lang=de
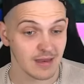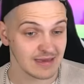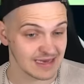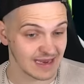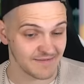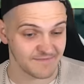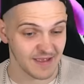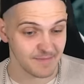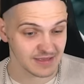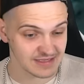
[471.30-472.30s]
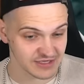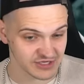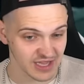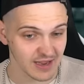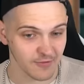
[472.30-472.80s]
da fährt man diese
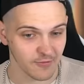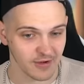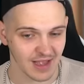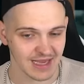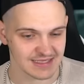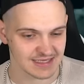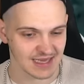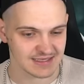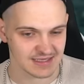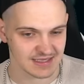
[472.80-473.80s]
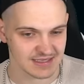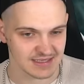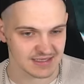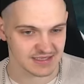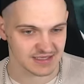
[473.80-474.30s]
Stange hoch. Krass, krass, diesen,
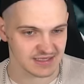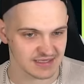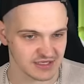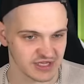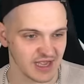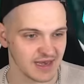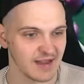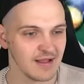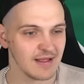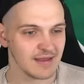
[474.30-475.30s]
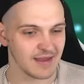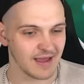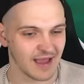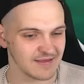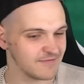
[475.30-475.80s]
diesen, diesen Stein. Äh,
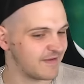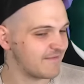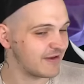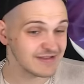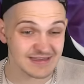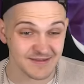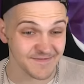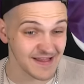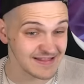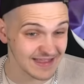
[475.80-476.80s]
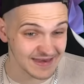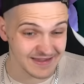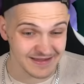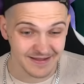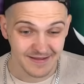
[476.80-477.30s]
also, wenn, wenn euch das gefällt, dann
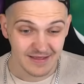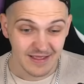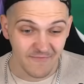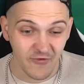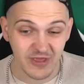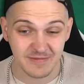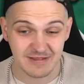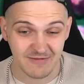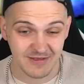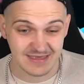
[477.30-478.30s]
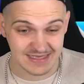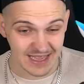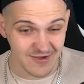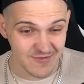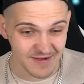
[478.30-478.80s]
äh, würde ich mich natürlich
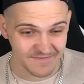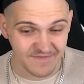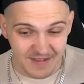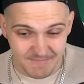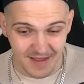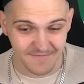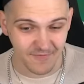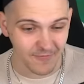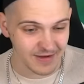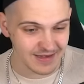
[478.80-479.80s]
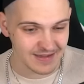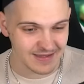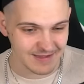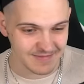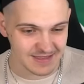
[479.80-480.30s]
sehr über Feedback freuen. Ne?
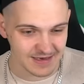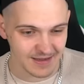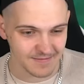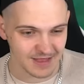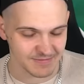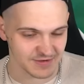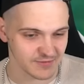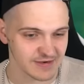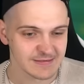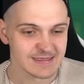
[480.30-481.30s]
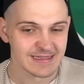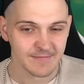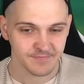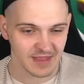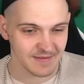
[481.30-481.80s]
Im Sinne... Ich bin tot.
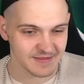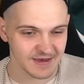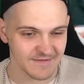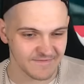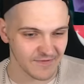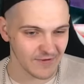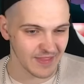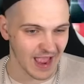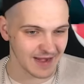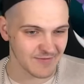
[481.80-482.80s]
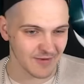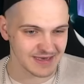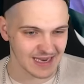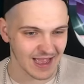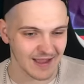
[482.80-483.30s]
Im Sinne von einem
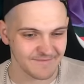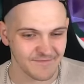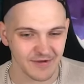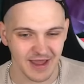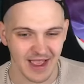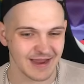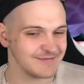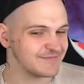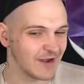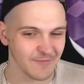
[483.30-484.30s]
Kommentar, von einem Daumen